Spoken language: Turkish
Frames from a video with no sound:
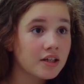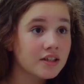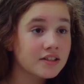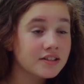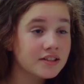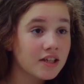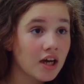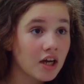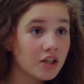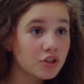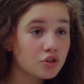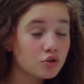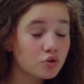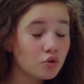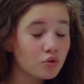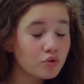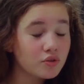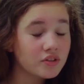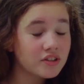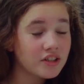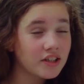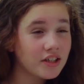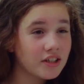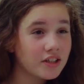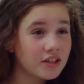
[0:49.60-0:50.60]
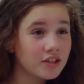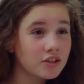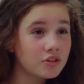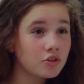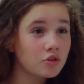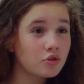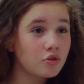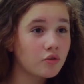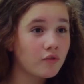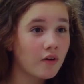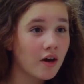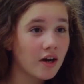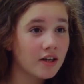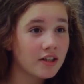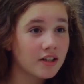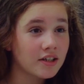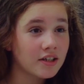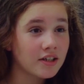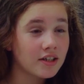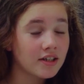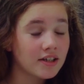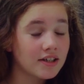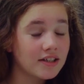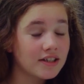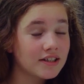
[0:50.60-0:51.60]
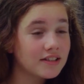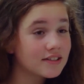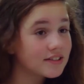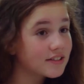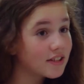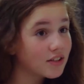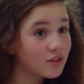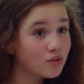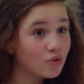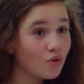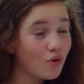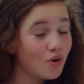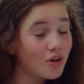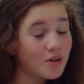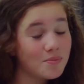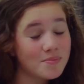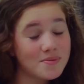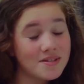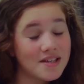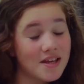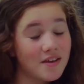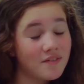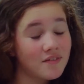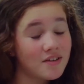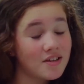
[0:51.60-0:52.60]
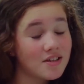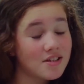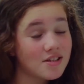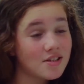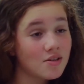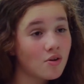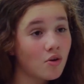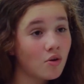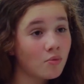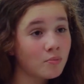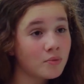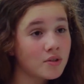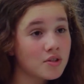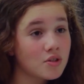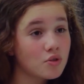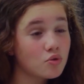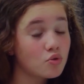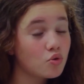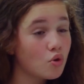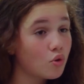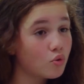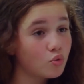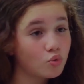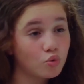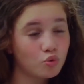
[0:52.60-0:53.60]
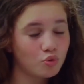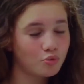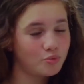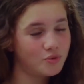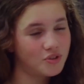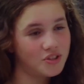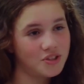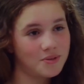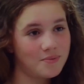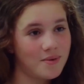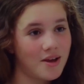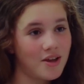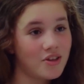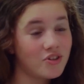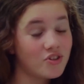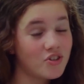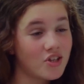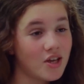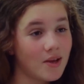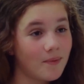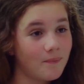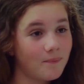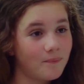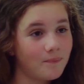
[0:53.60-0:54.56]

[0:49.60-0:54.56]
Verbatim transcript: Kıza aşık olunca yıkıldı duvarları. İnsanın öyle bir sevgilisi olması çok cool bir şey bence.